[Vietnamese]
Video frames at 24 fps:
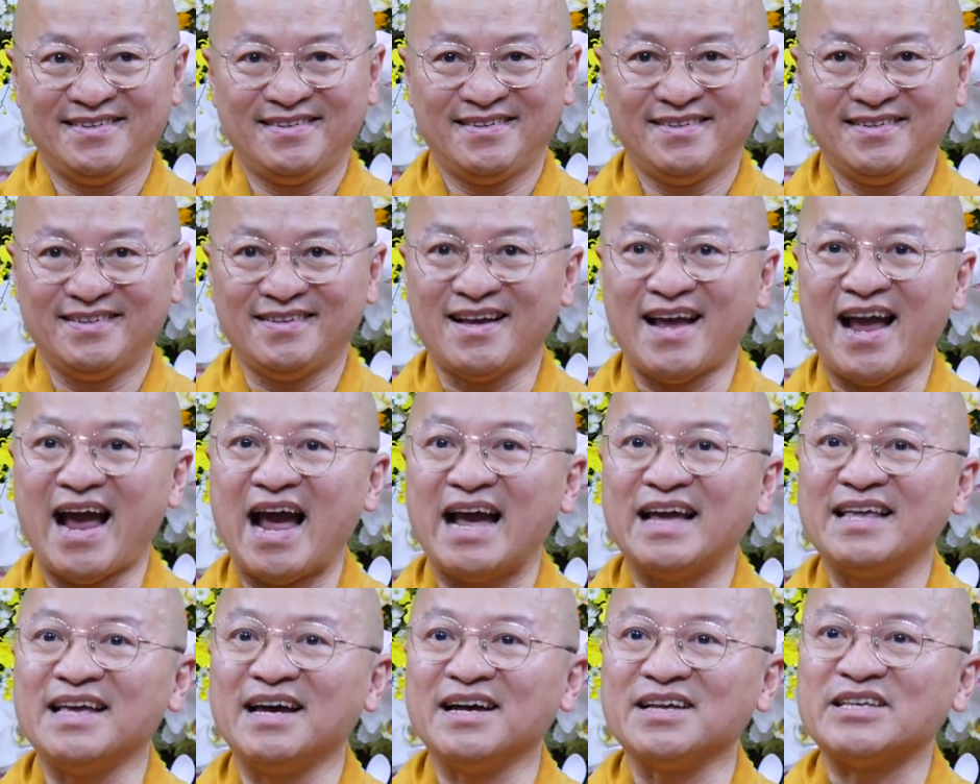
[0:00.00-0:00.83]
Thì
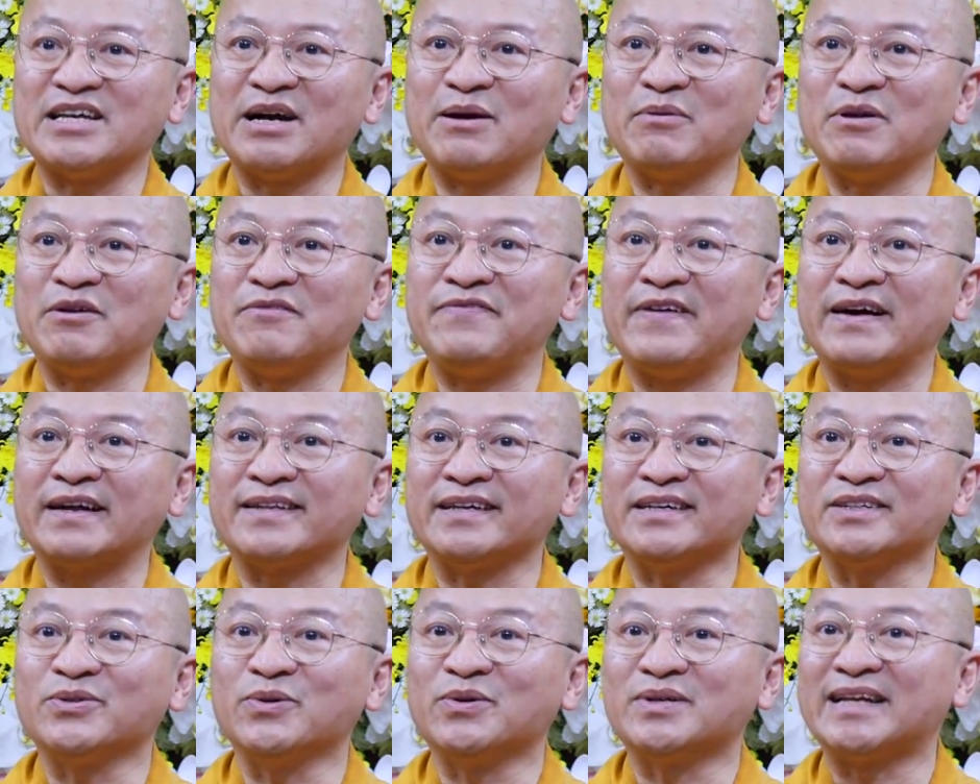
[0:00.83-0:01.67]
hai vợ chồng là Phật
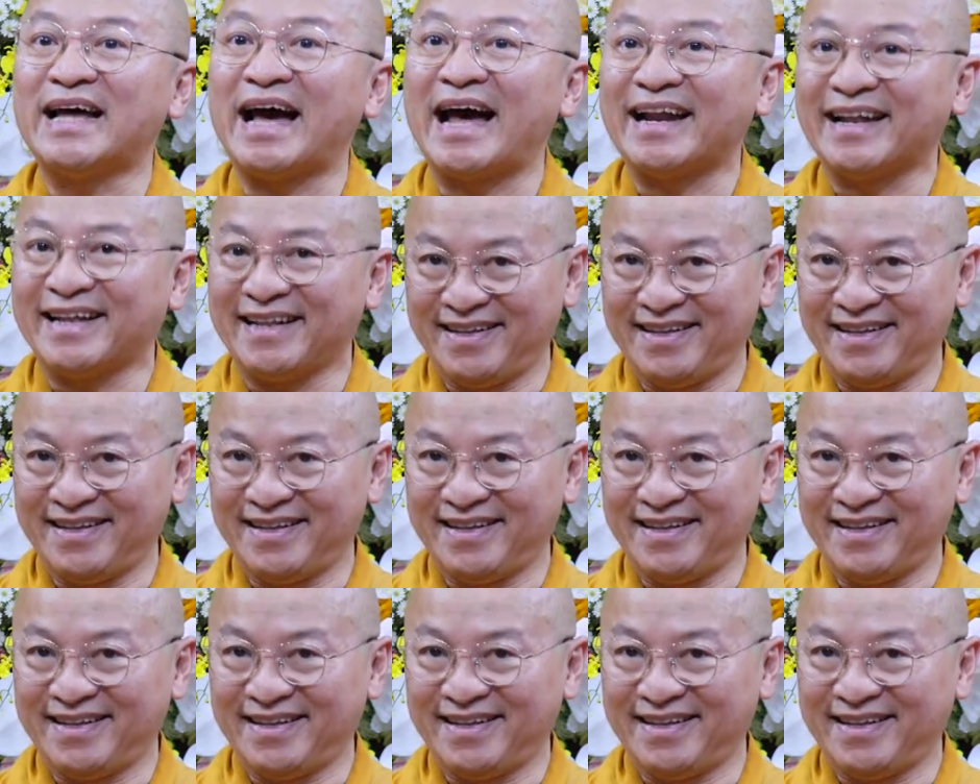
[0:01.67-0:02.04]
tử thuần thành,